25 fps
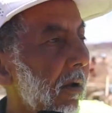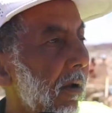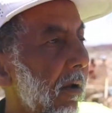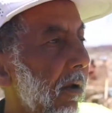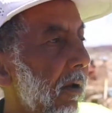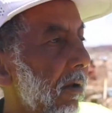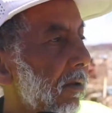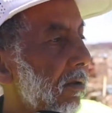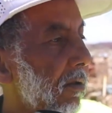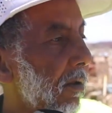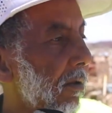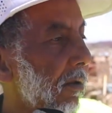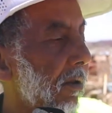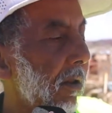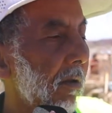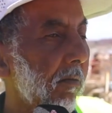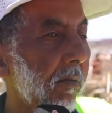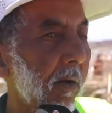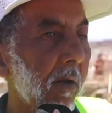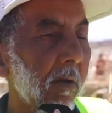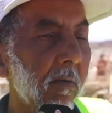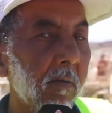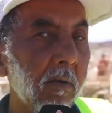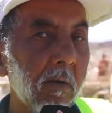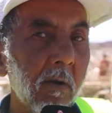وتسد
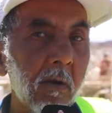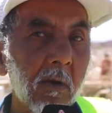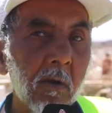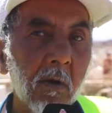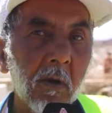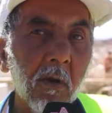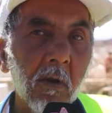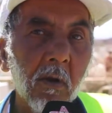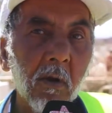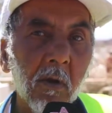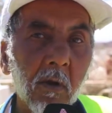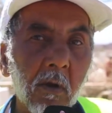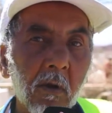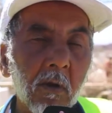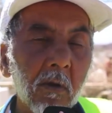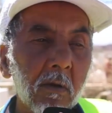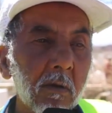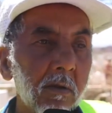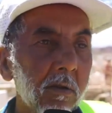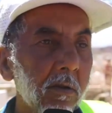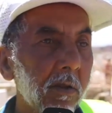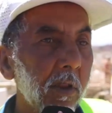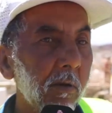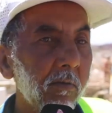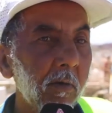الباب
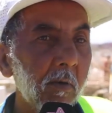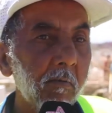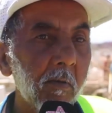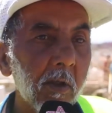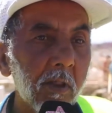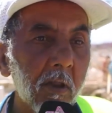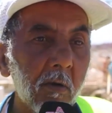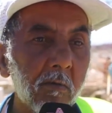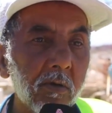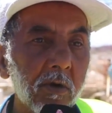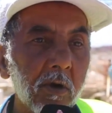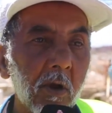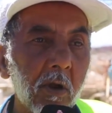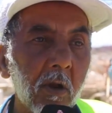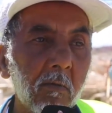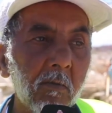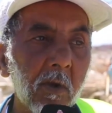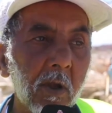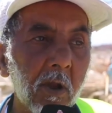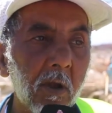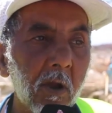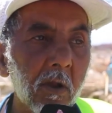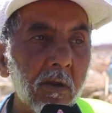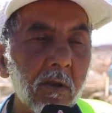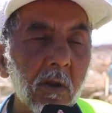تسد الباب ما تمشي انا
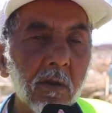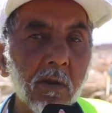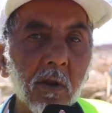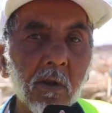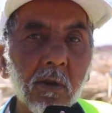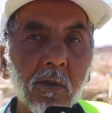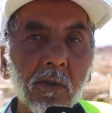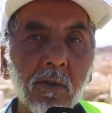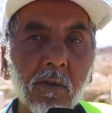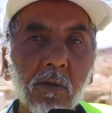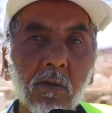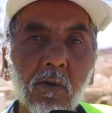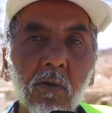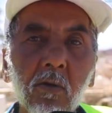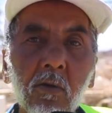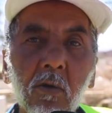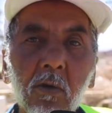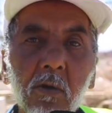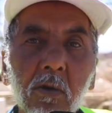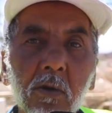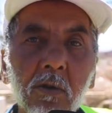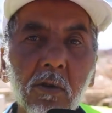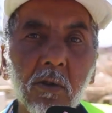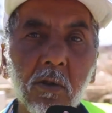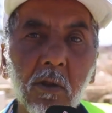من هنا حتى
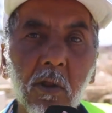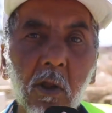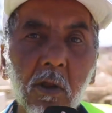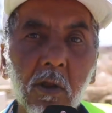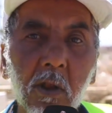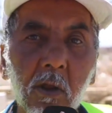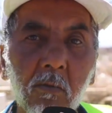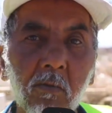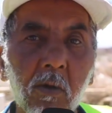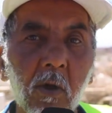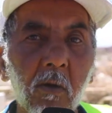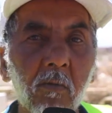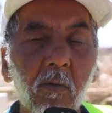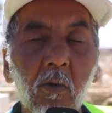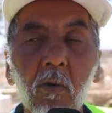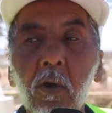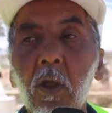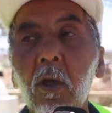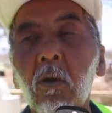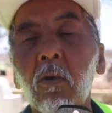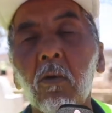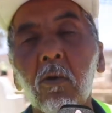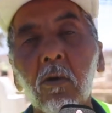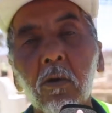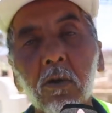تيتسدوا تسد الباب
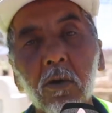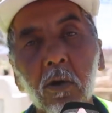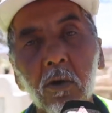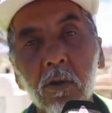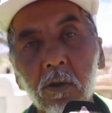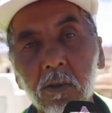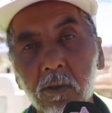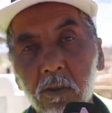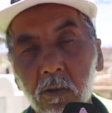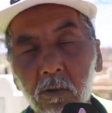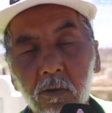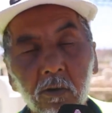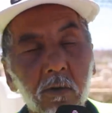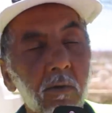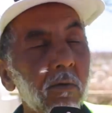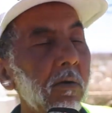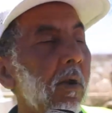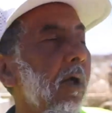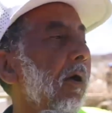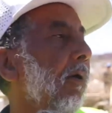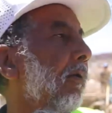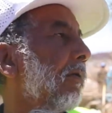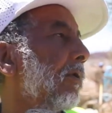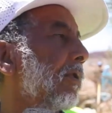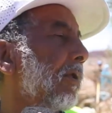والاخر تيتسد
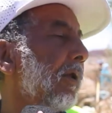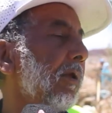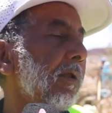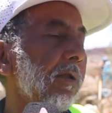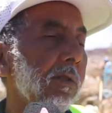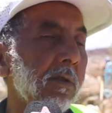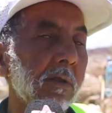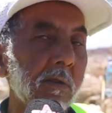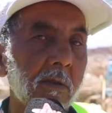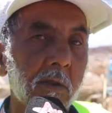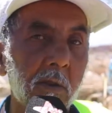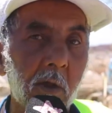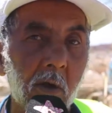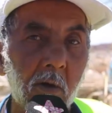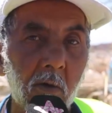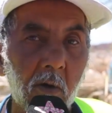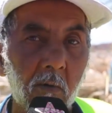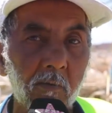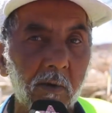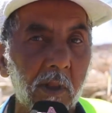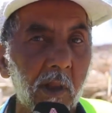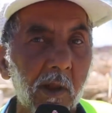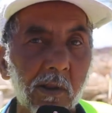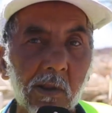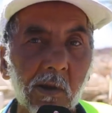والاخر تيتسد هو
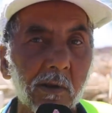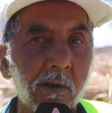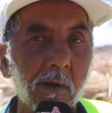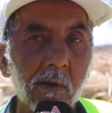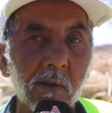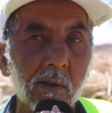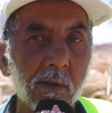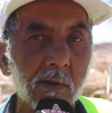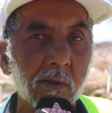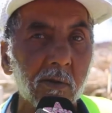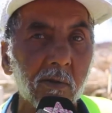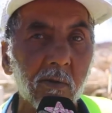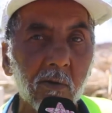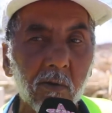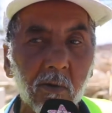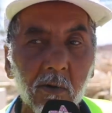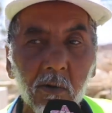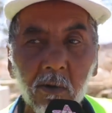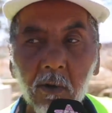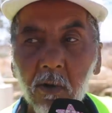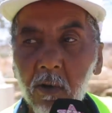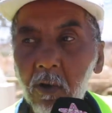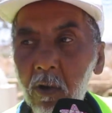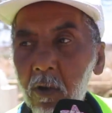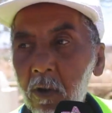بثلاثه تيتسدوا
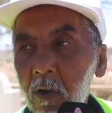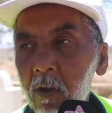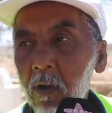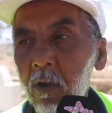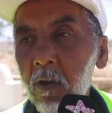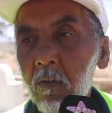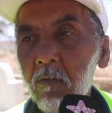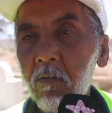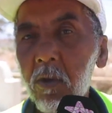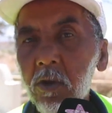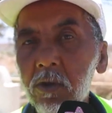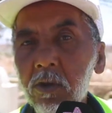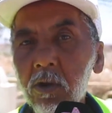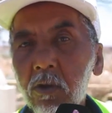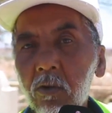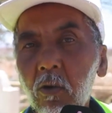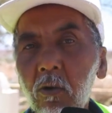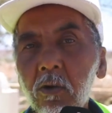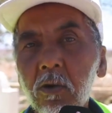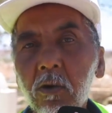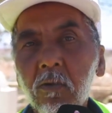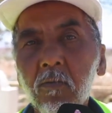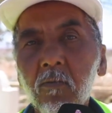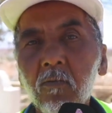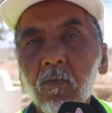ما
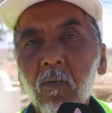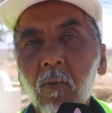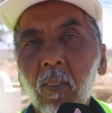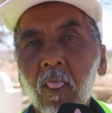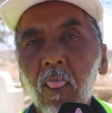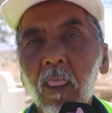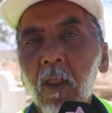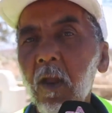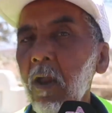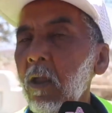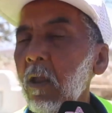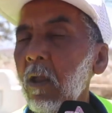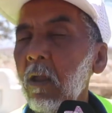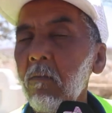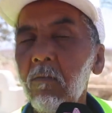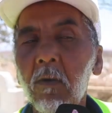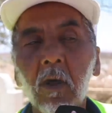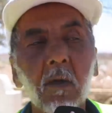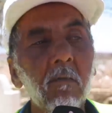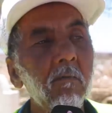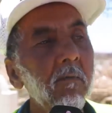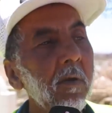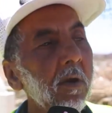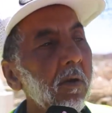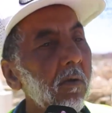تيدخل اه
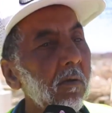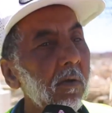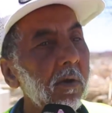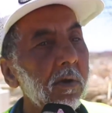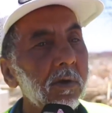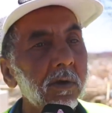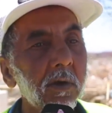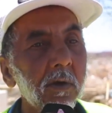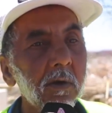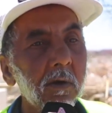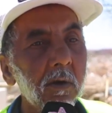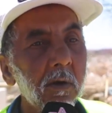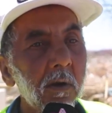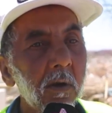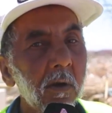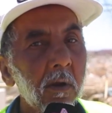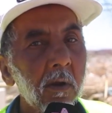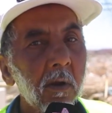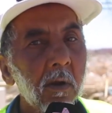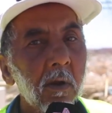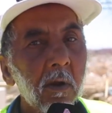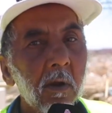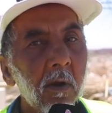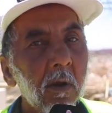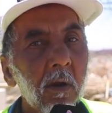مامن كل شيء
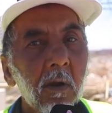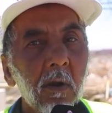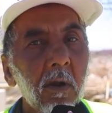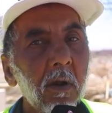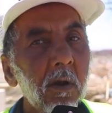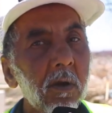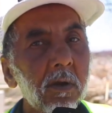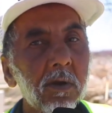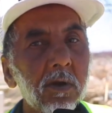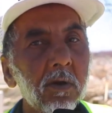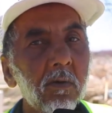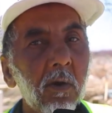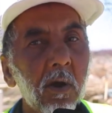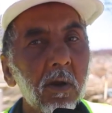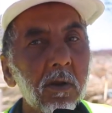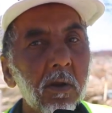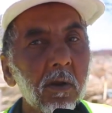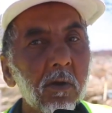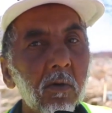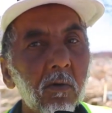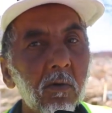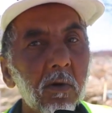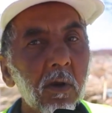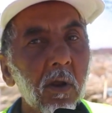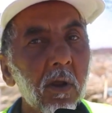كان شي واحد
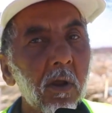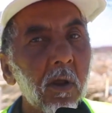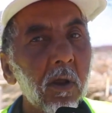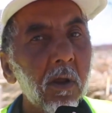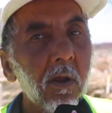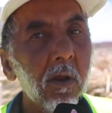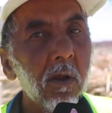يدخل كاع